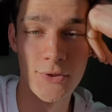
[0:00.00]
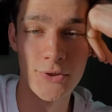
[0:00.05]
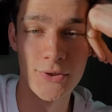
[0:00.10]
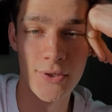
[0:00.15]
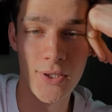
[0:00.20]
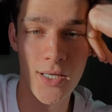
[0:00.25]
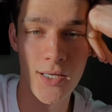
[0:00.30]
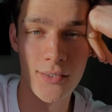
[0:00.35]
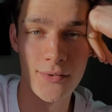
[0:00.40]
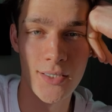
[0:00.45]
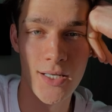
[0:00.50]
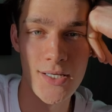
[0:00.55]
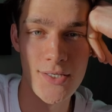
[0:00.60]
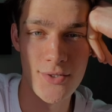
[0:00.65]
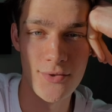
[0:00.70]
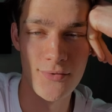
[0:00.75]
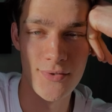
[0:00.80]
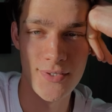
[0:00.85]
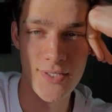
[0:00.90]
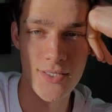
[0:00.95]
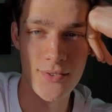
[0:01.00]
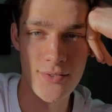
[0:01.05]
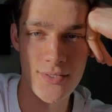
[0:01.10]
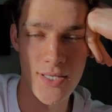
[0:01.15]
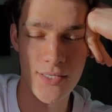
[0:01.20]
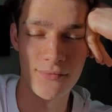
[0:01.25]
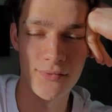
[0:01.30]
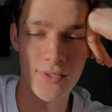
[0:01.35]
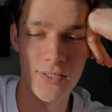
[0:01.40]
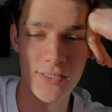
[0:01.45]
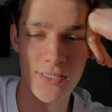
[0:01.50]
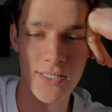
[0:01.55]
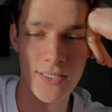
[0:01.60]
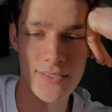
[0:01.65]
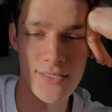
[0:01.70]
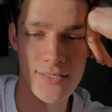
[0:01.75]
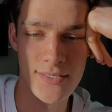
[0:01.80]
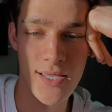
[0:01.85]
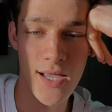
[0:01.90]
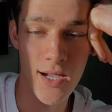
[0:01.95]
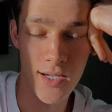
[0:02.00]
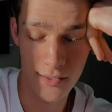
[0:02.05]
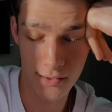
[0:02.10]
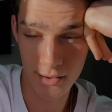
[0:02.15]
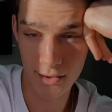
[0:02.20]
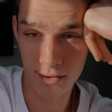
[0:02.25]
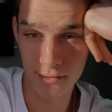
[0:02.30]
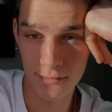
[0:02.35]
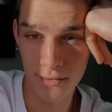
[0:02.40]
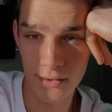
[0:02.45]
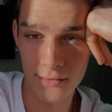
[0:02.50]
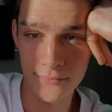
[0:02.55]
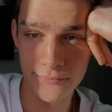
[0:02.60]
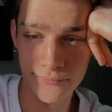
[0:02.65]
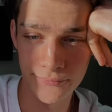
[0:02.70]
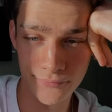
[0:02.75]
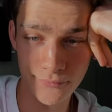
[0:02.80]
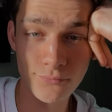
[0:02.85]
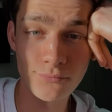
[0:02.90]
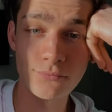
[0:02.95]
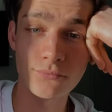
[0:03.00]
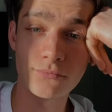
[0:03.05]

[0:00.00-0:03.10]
und ja, also wir sehen uns entweder den nächsten Tag irgendwann